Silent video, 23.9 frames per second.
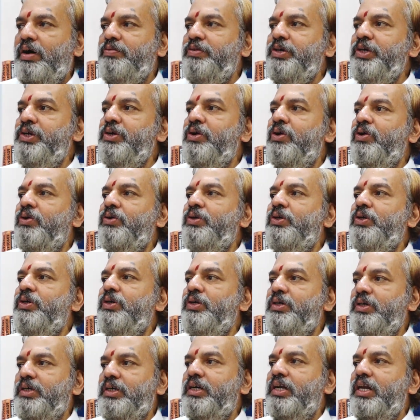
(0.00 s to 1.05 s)
వీడియో
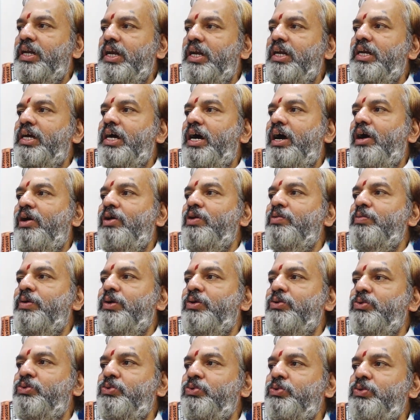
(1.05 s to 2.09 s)
ఇంటర్నల్గా ఆవిడ
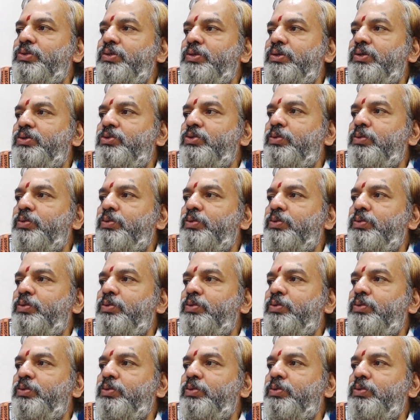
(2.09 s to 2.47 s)
మటుకు చూసి